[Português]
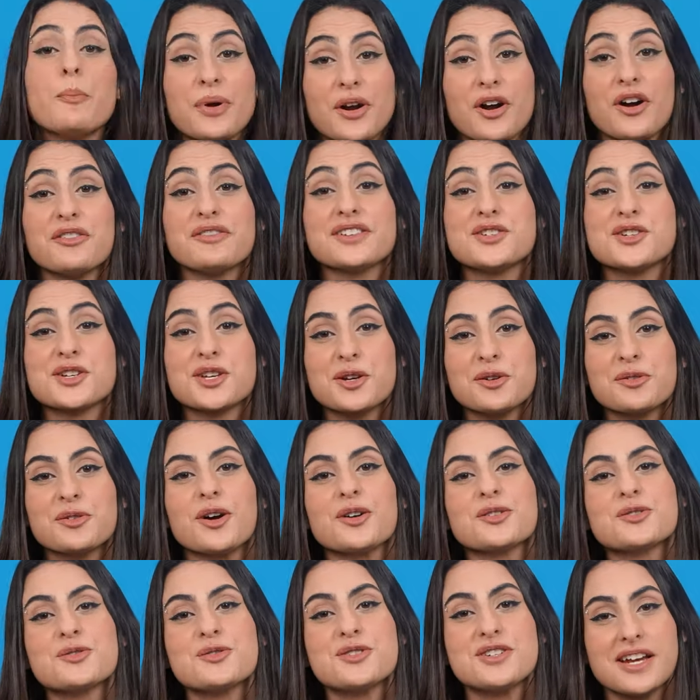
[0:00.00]
prova de que o
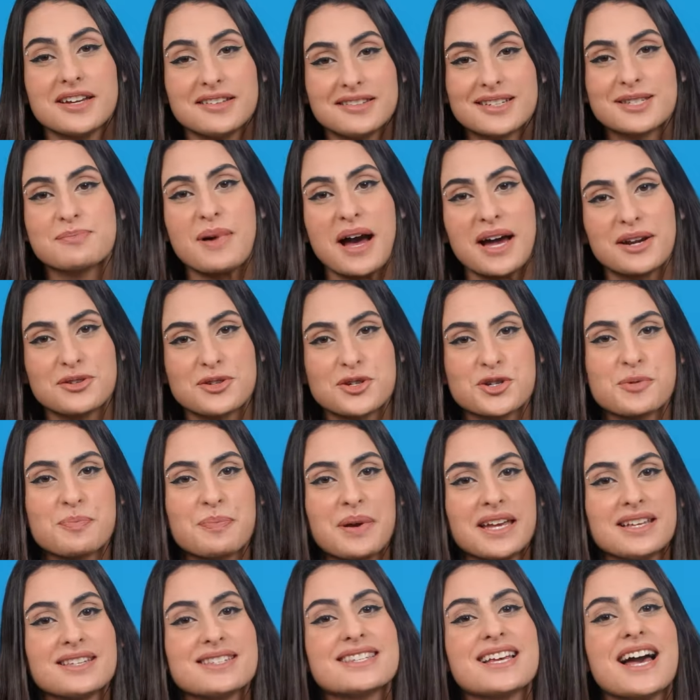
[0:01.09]
nosso jeito smart de
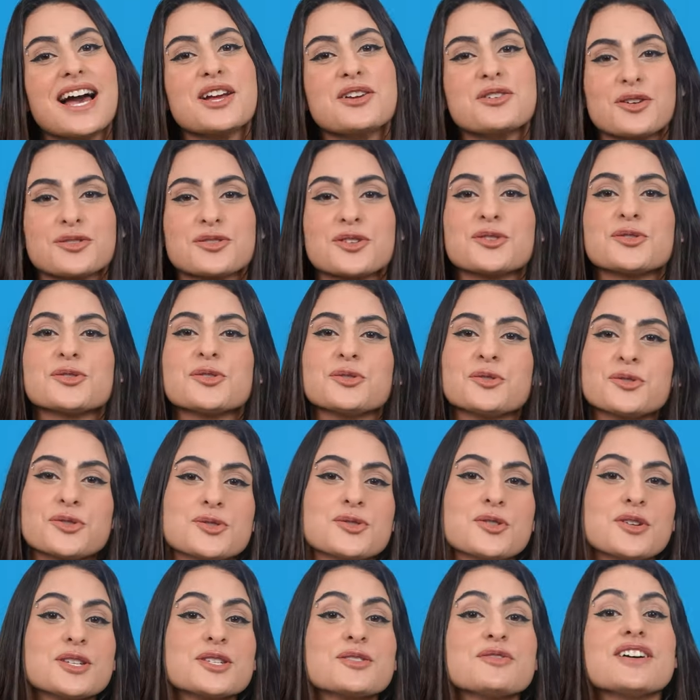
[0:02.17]
pensar e nossas
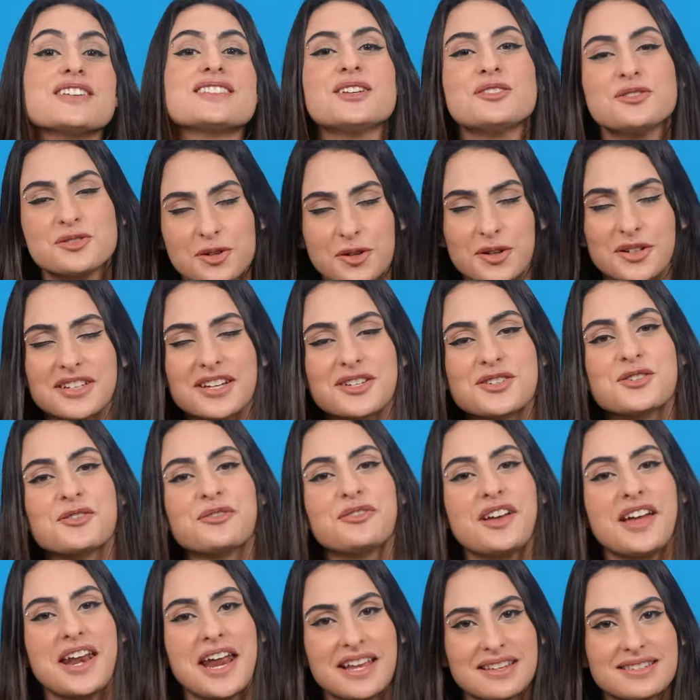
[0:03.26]
soluções fazem toda a
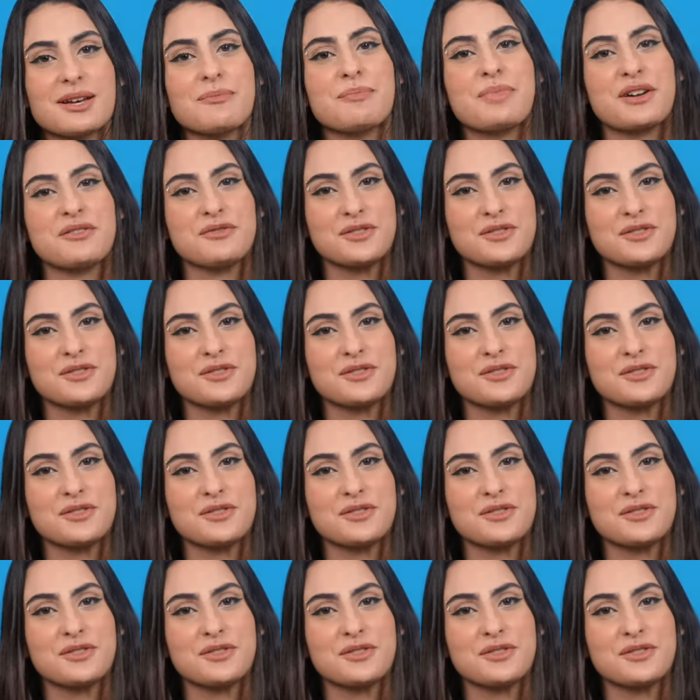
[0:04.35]
diferença para